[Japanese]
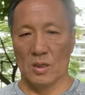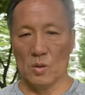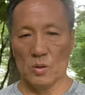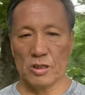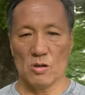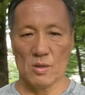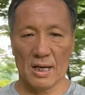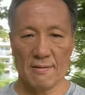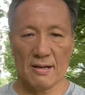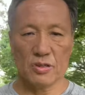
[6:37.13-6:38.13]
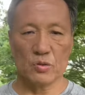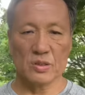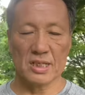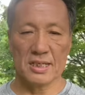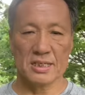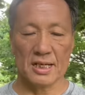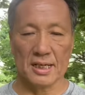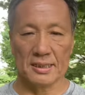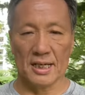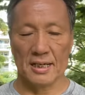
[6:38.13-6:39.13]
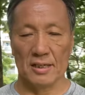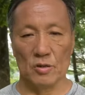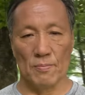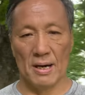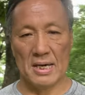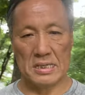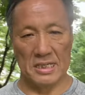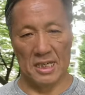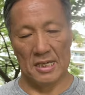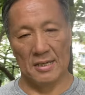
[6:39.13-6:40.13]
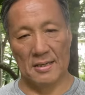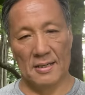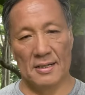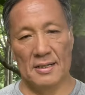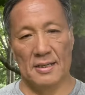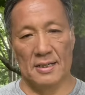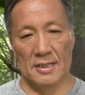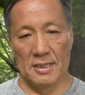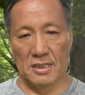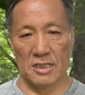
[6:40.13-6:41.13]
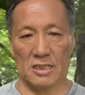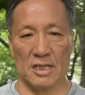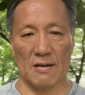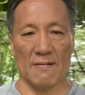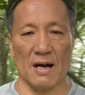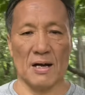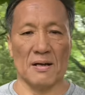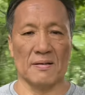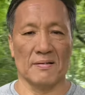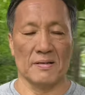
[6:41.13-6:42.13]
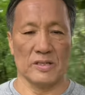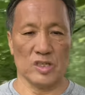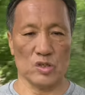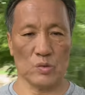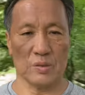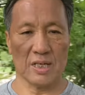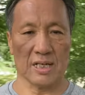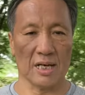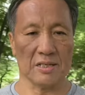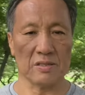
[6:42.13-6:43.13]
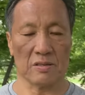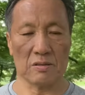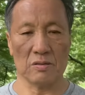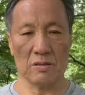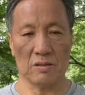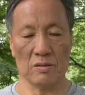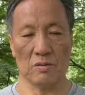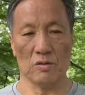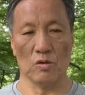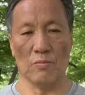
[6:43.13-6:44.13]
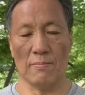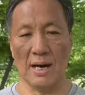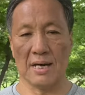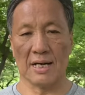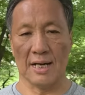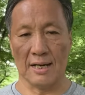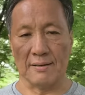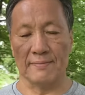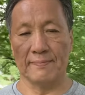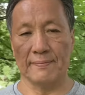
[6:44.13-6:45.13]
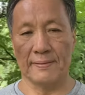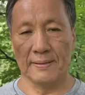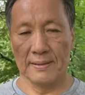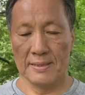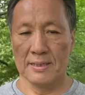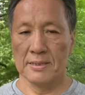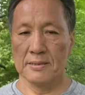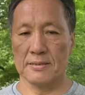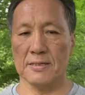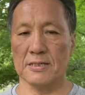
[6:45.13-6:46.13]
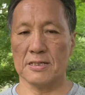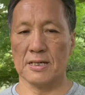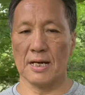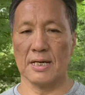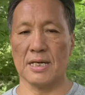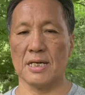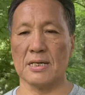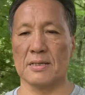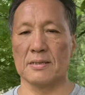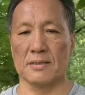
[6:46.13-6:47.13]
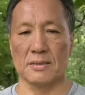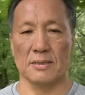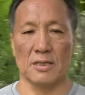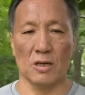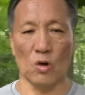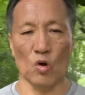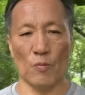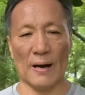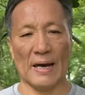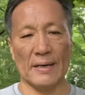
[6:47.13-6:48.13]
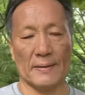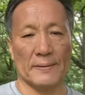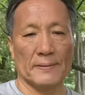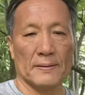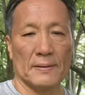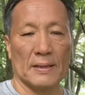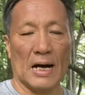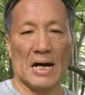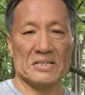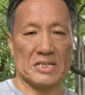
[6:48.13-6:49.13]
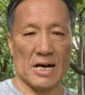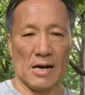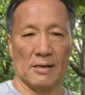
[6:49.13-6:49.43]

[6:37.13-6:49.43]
本協会は主催世界大会の前に、実際は20年間の前から、全世界、欧米、アジア、